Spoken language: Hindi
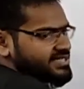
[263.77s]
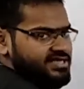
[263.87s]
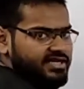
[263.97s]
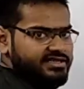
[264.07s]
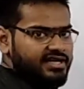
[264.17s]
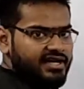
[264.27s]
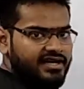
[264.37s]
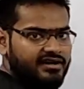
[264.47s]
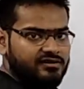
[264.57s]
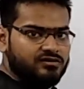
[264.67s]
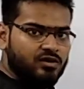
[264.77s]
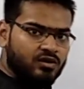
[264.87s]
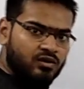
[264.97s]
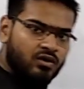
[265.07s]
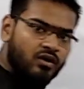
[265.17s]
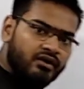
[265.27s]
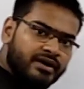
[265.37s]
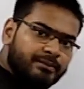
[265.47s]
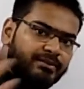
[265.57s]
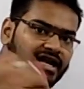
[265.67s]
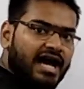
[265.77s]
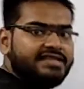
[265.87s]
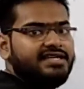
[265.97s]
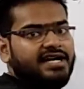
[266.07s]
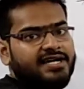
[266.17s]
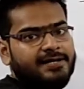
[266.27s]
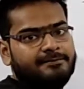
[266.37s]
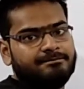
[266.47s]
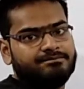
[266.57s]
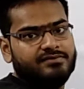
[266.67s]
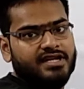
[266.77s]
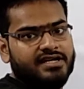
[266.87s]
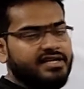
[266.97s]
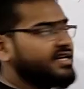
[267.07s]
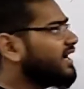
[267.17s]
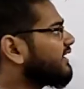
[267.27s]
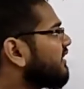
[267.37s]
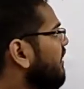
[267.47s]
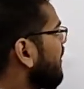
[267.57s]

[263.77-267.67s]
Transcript: मिक्स कर दिया गया दोनों को मिला दिया गया ठीक है